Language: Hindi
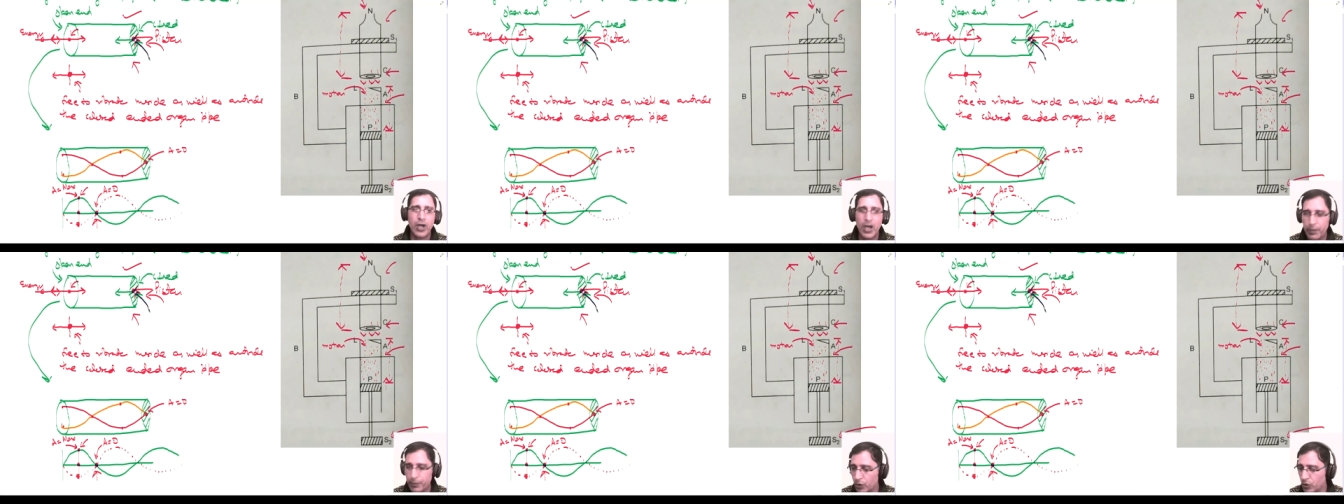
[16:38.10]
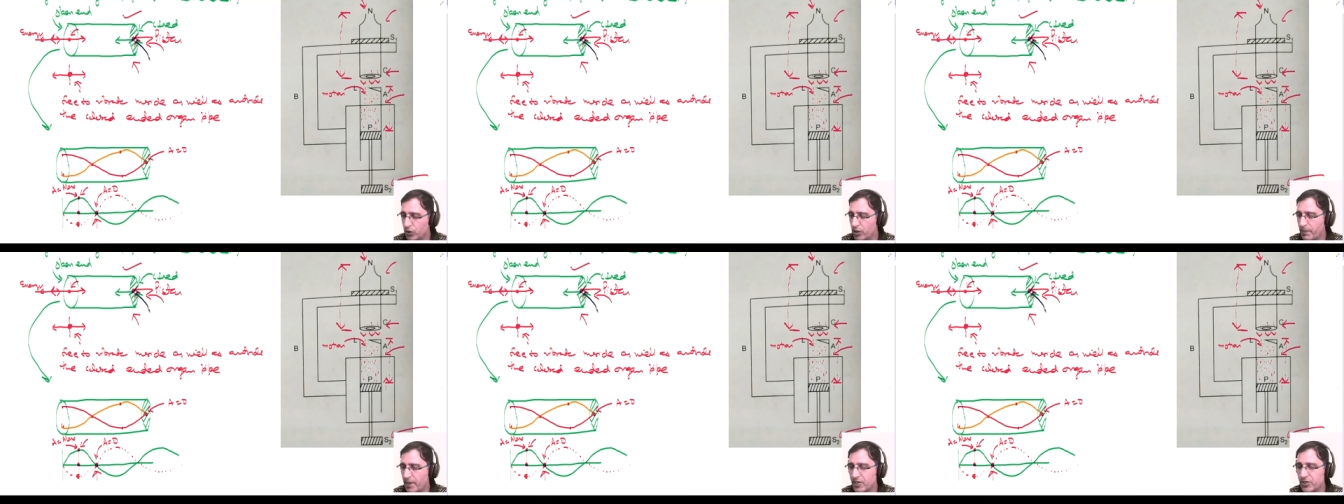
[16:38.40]
आप
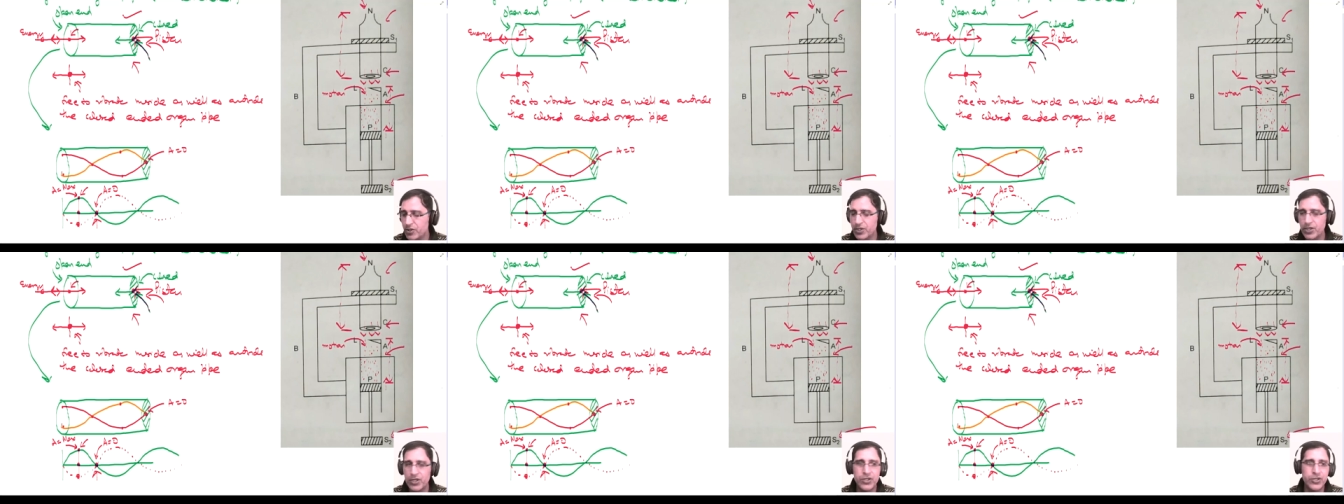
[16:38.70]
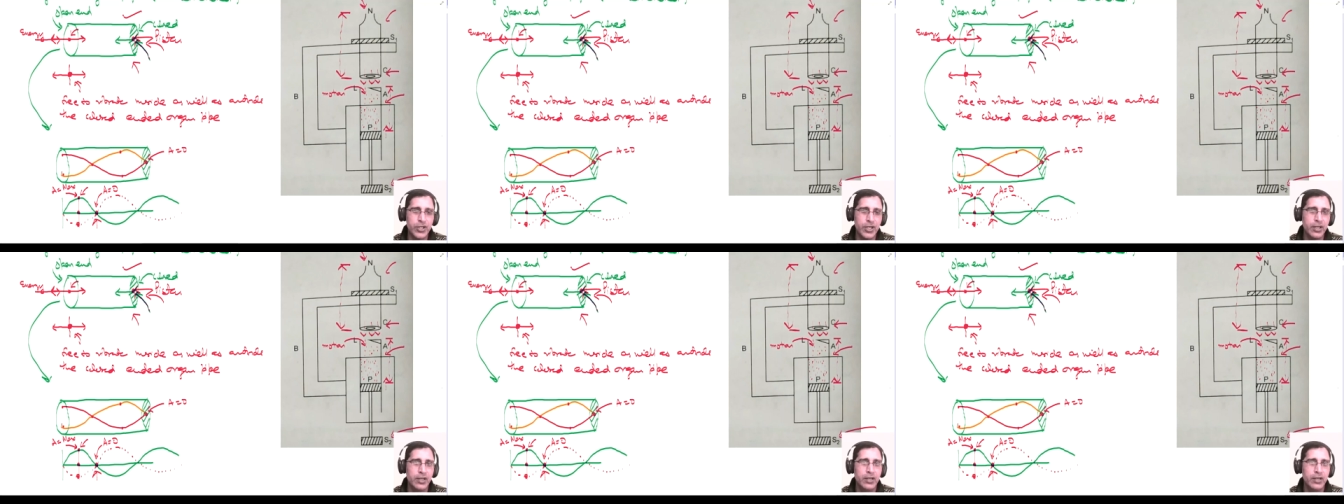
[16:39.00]
खुद इमेजिन
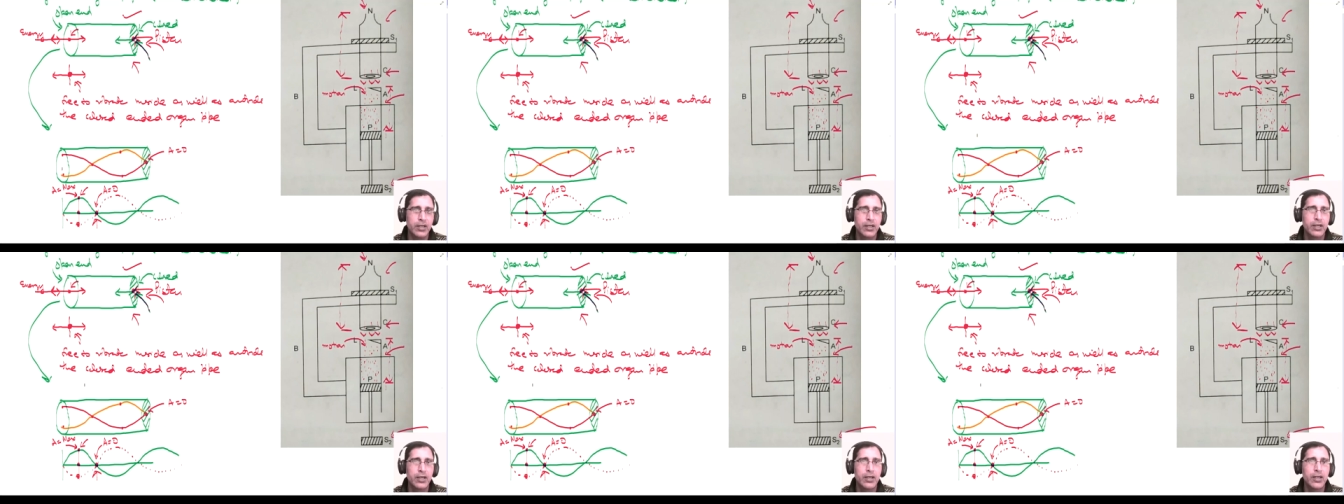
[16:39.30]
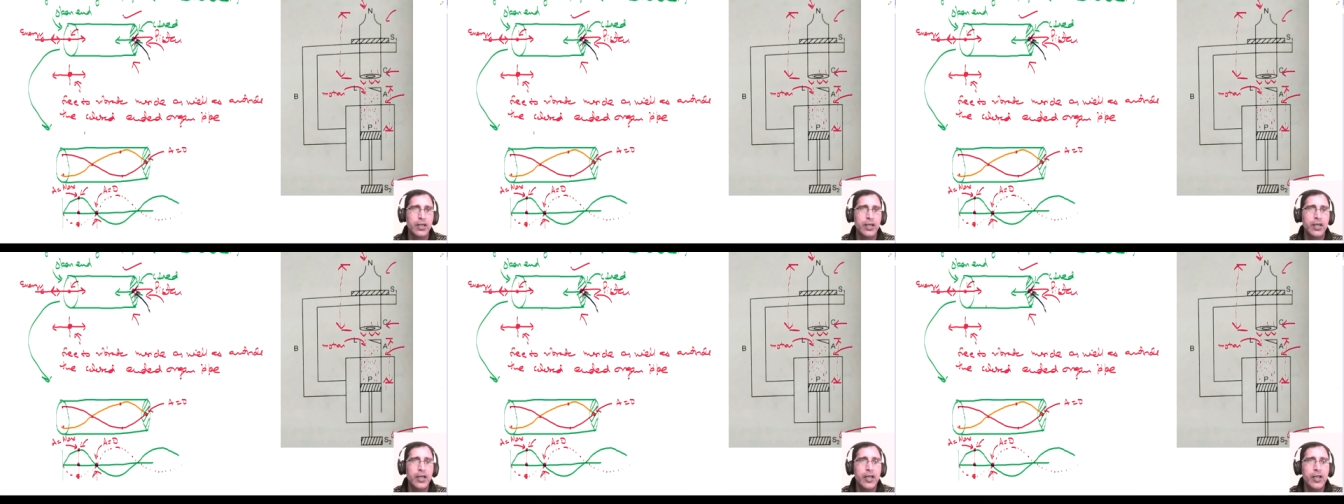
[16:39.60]
कीजिए
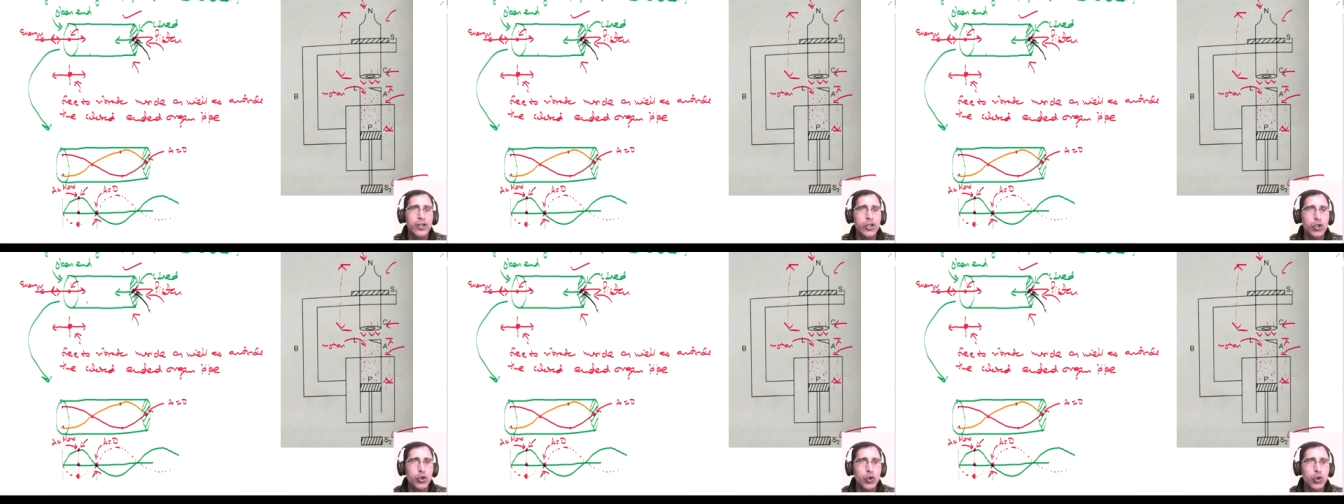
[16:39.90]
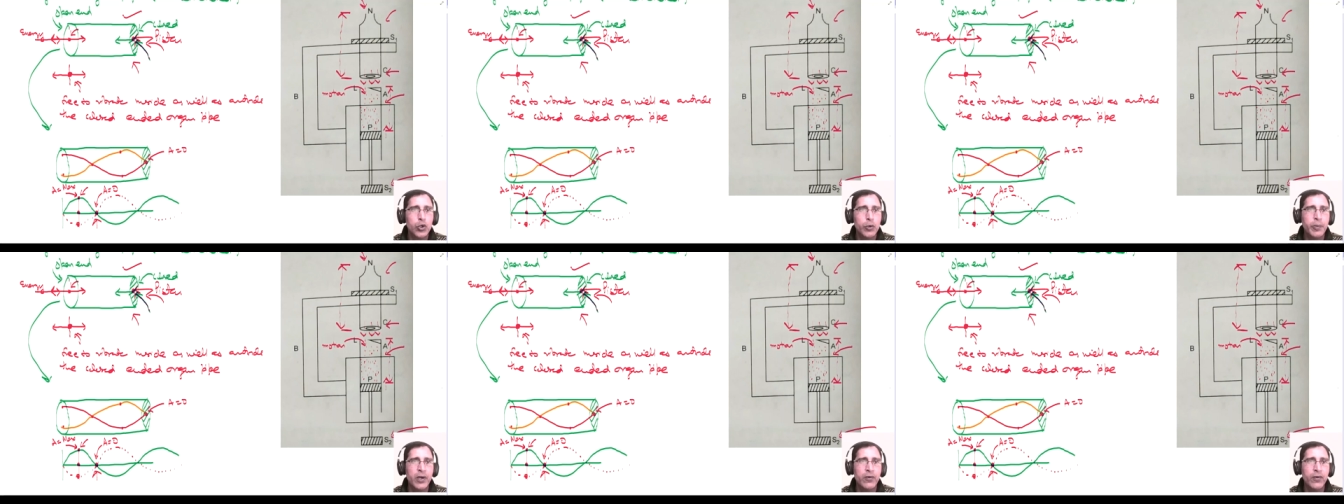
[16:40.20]
कि
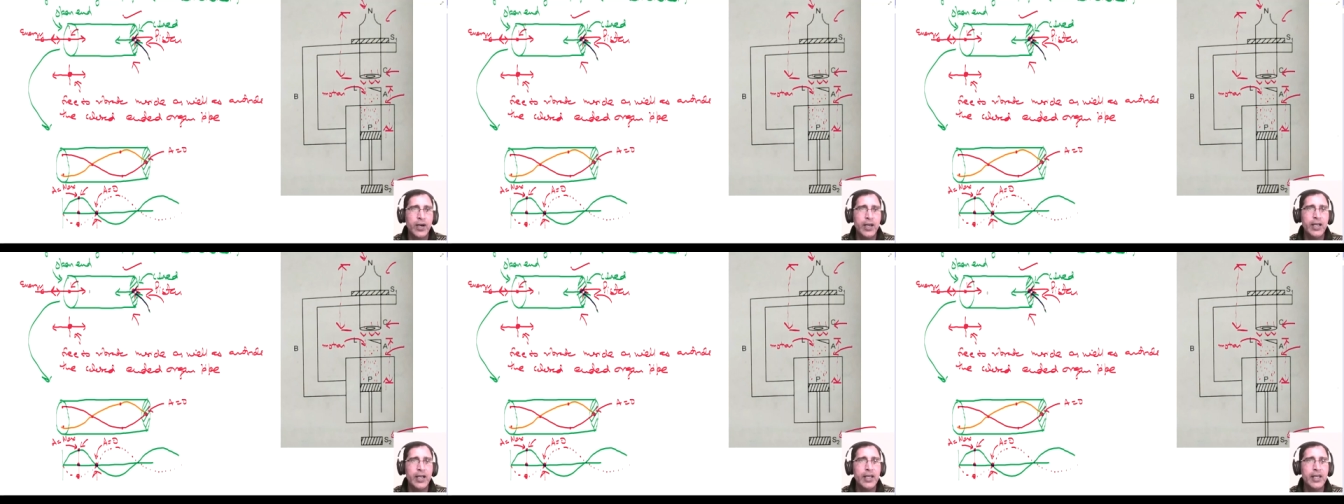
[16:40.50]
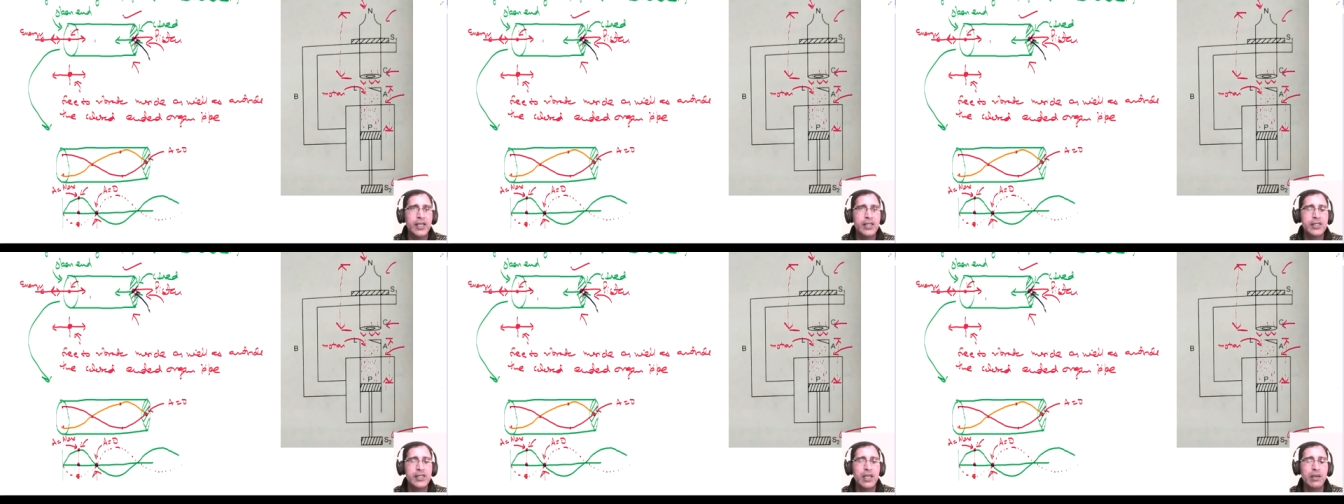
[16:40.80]
ऊपर वाले
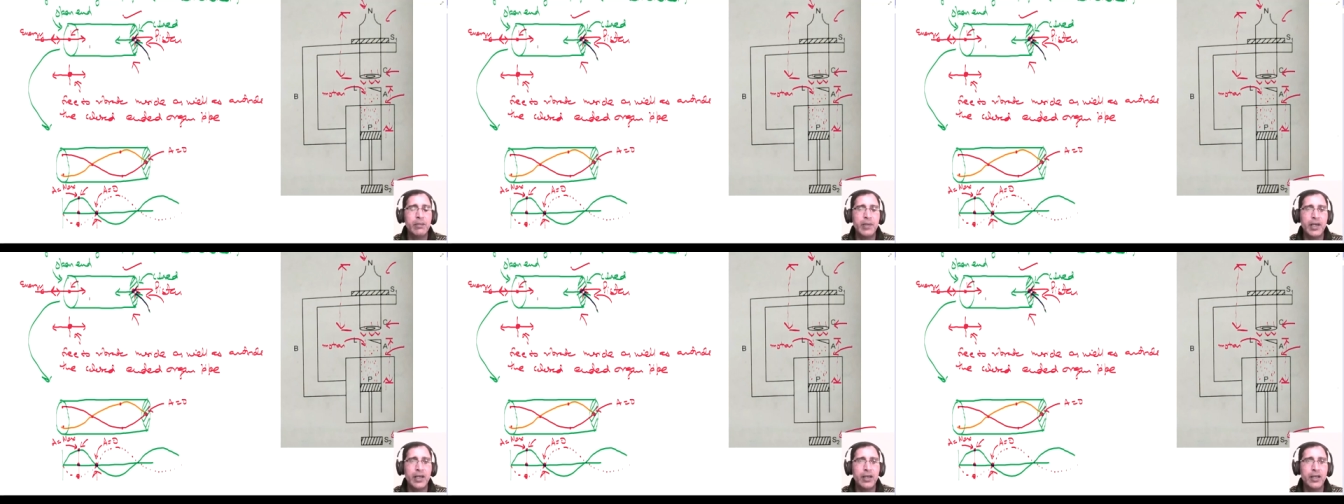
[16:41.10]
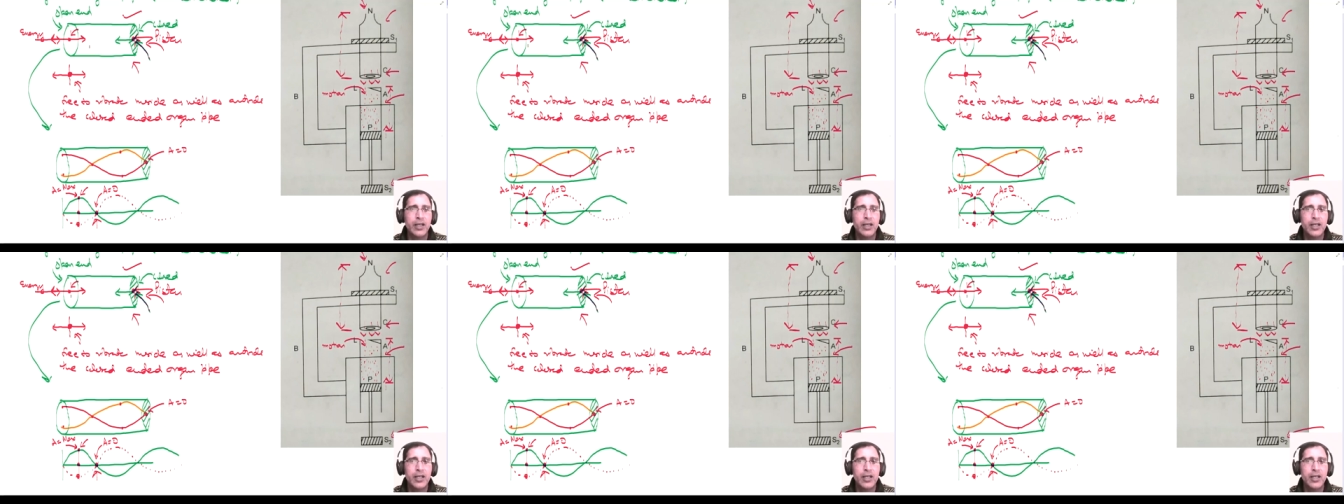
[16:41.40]
हिस्से में